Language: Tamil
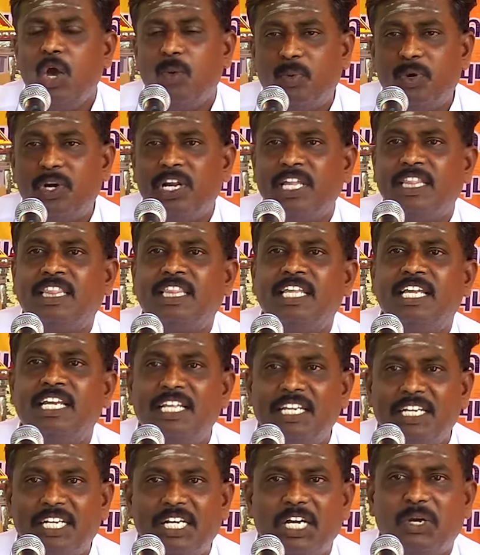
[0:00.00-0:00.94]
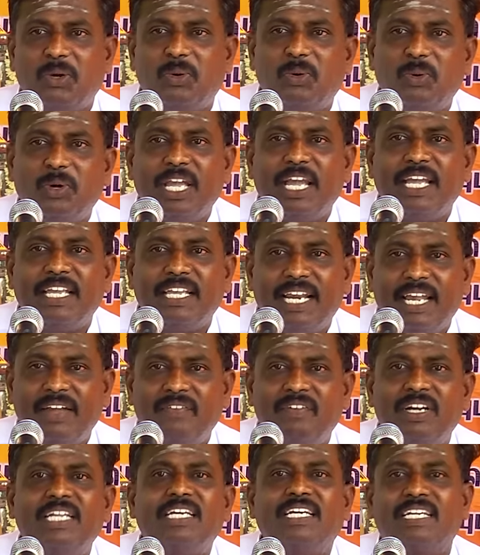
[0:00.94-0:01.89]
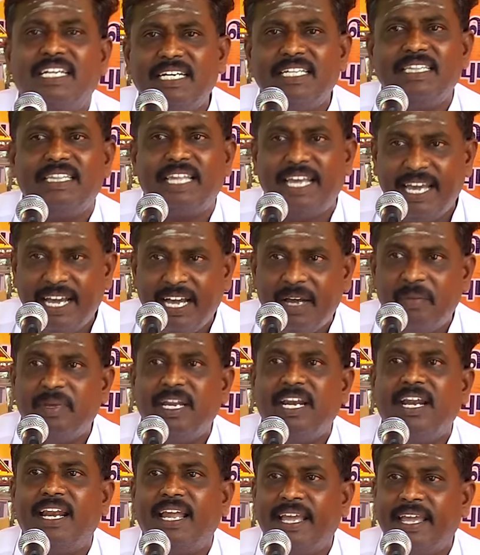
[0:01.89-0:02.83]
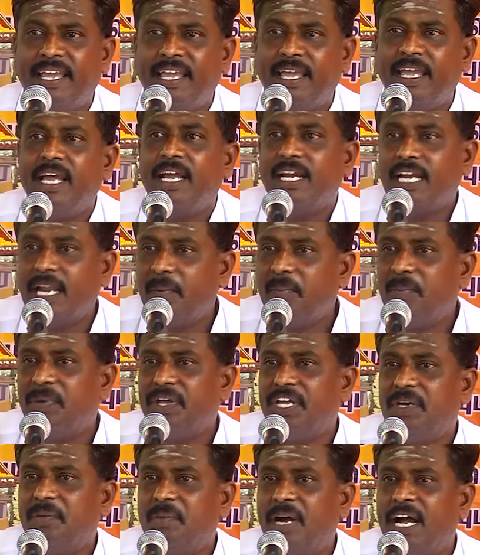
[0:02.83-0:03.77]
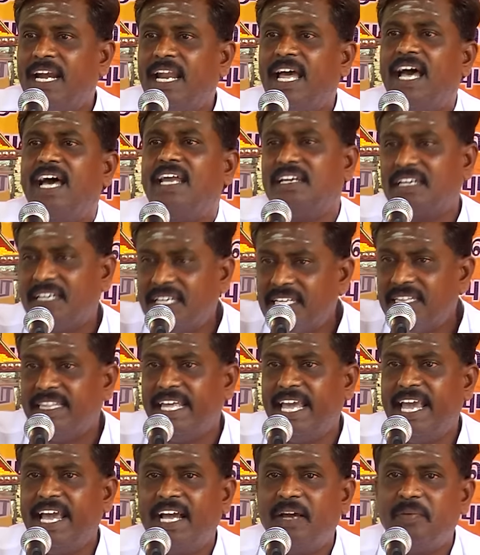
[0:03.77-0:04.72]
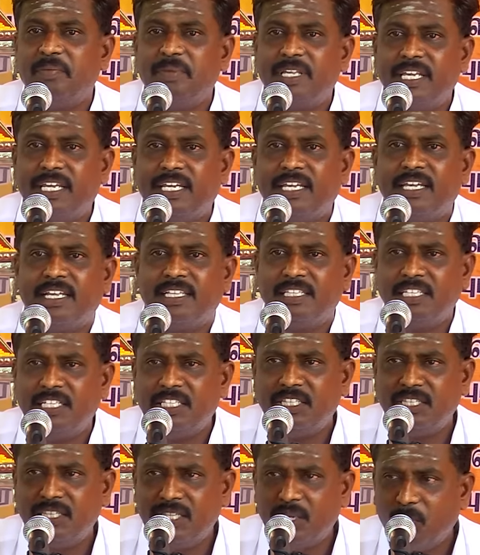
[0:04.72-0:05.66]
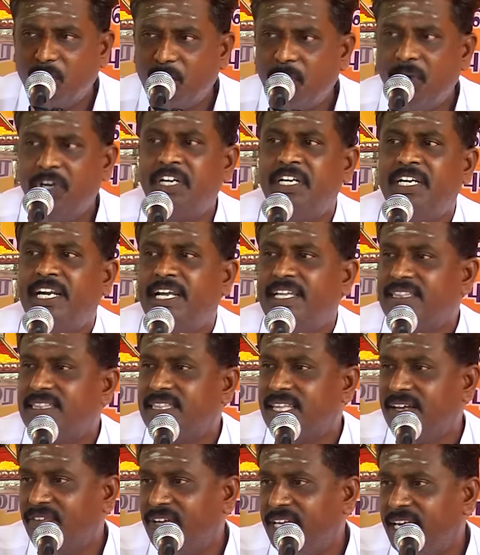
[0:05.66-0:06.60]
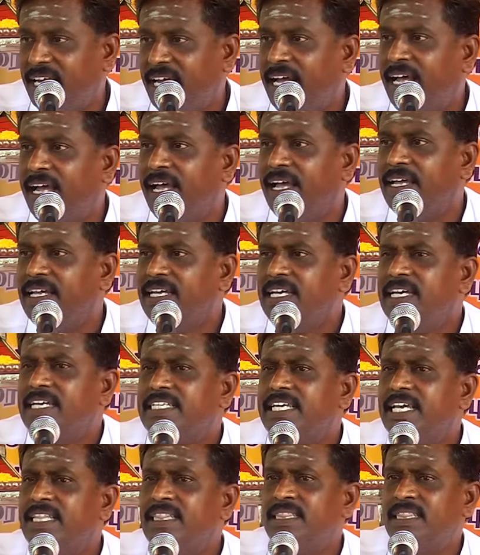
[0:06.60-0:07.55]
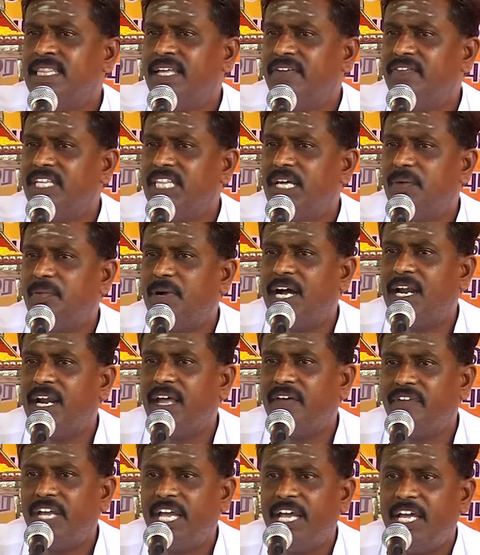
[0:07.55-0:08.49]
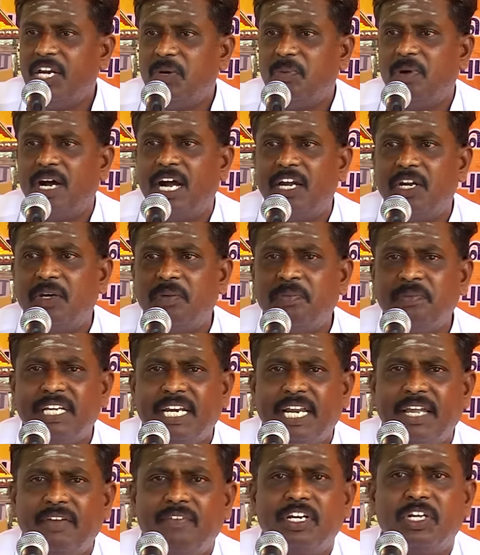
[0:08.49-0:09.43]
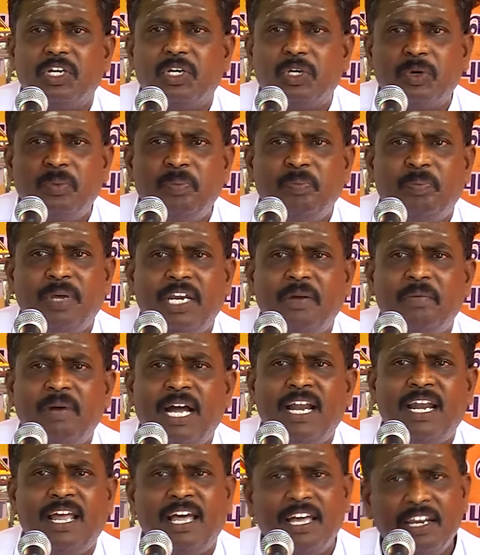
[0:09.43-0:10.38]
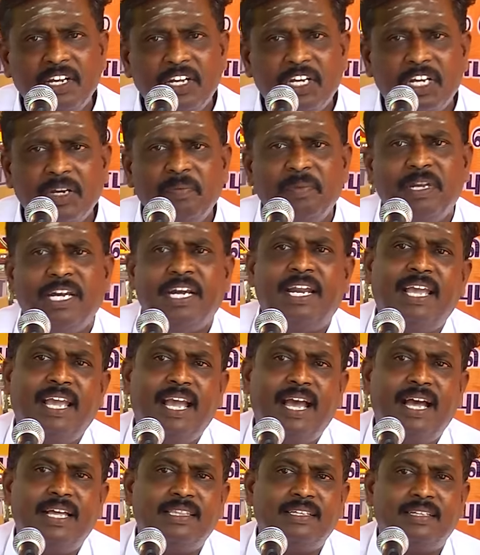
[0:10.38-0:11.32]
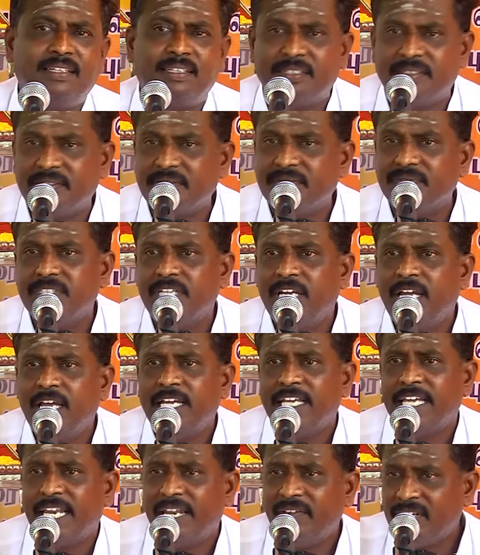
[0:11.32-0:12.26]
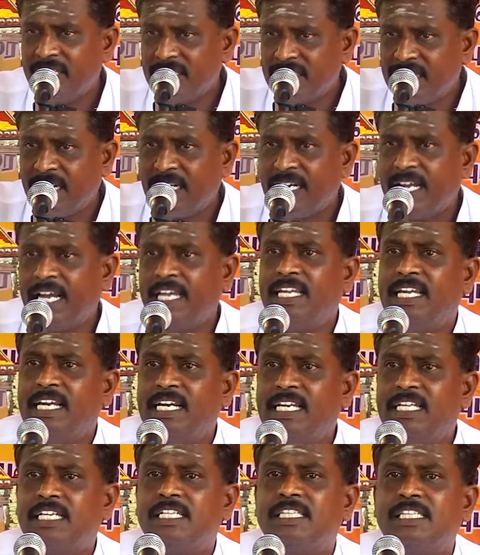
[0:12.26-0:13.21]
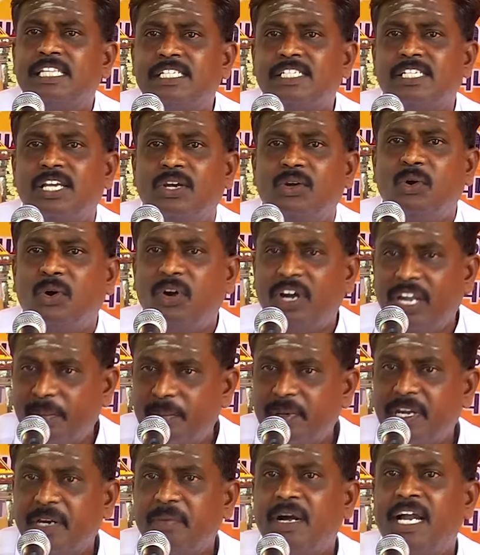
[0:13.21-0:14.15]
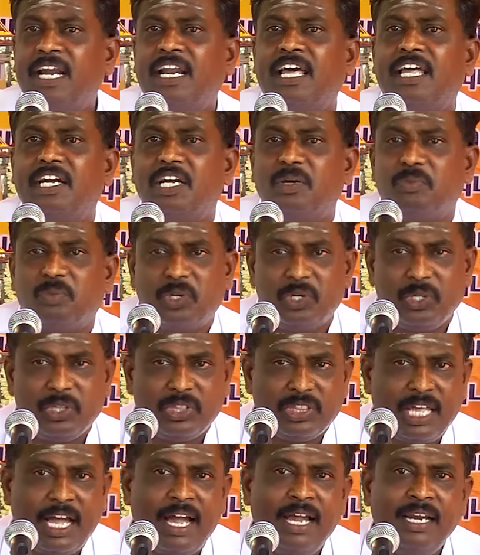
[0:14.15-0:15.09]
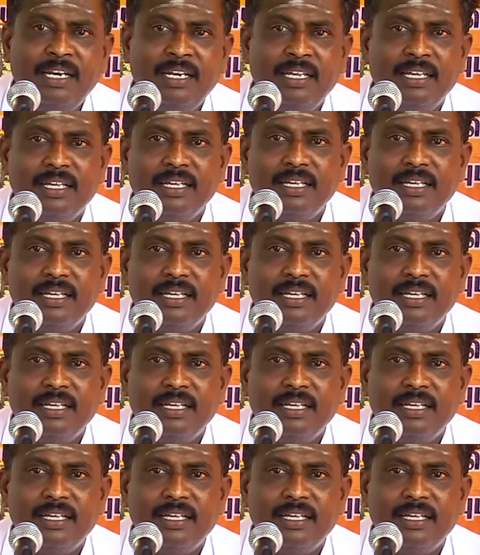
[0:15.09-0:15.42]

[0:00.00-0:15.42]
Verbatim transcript: புறத்தில் இருக்கக்கூடிய இறைவனுக்கு தேகம் இல்லை நம் பெருமானாருக்கு தேகம் இருக்கிறது இந்த ஒன்றை தவிர எந்த விதமான வேறுபாடும் இறைவனுக்கும் பெருமானாருக்கும் கிடையாது இறைவன் தன் கையில் இருந்த செங்கோலை பெருமானாரிடம் கொடுத்தான்